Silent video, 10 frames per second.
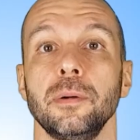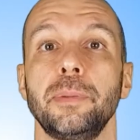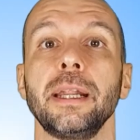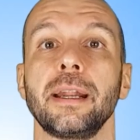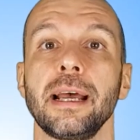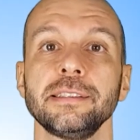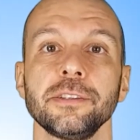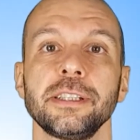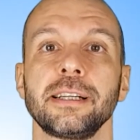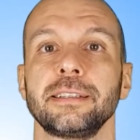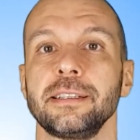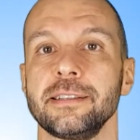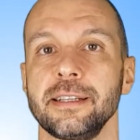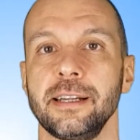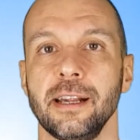Per il resto si tratta di
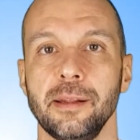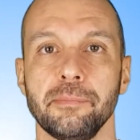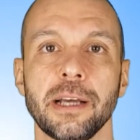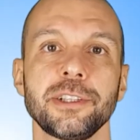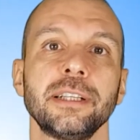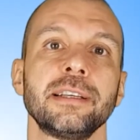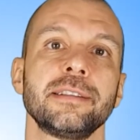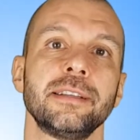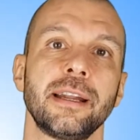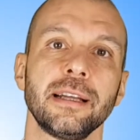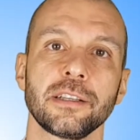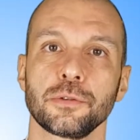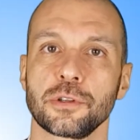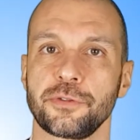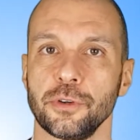inserire l'immagine desiderata
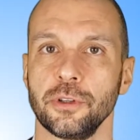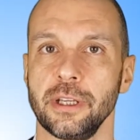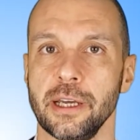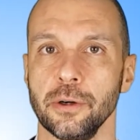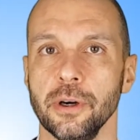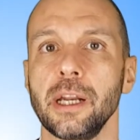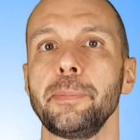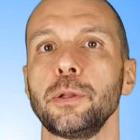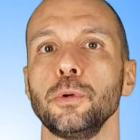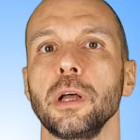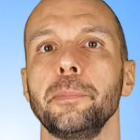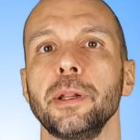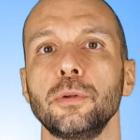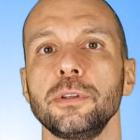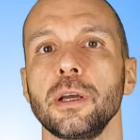su uno sfondo nero, ripetuta
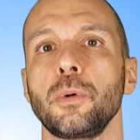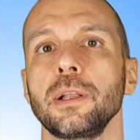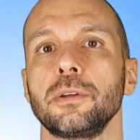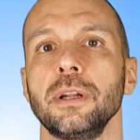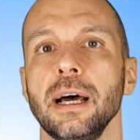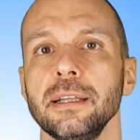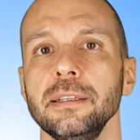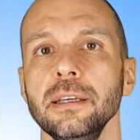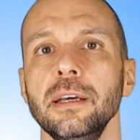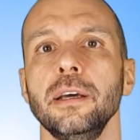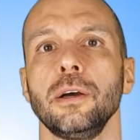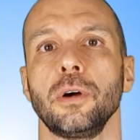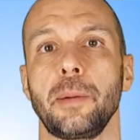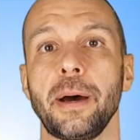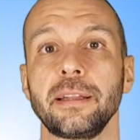per tutti e quattro i lati,
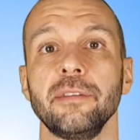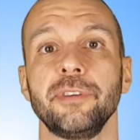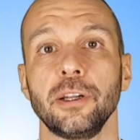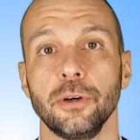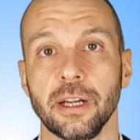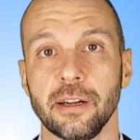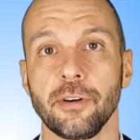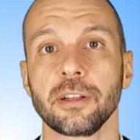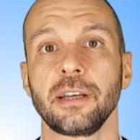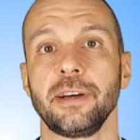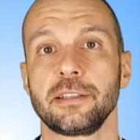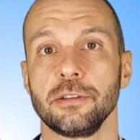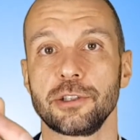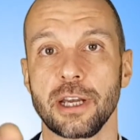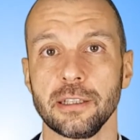con la parte inferiore rivolta verso
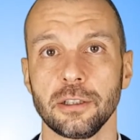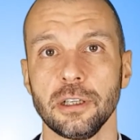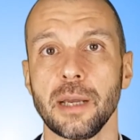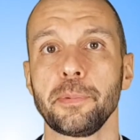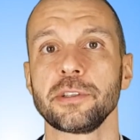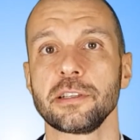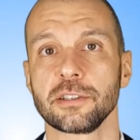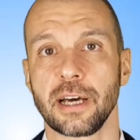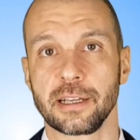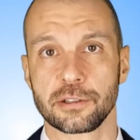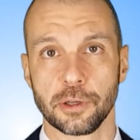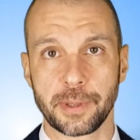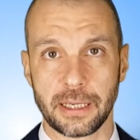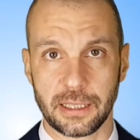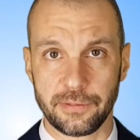il centro e posizionare
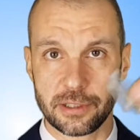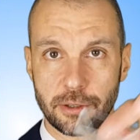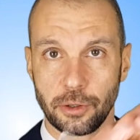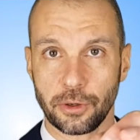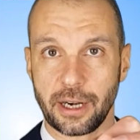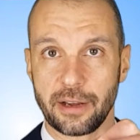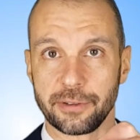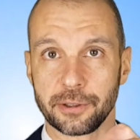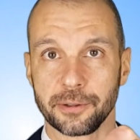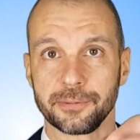sopra il visore olografico.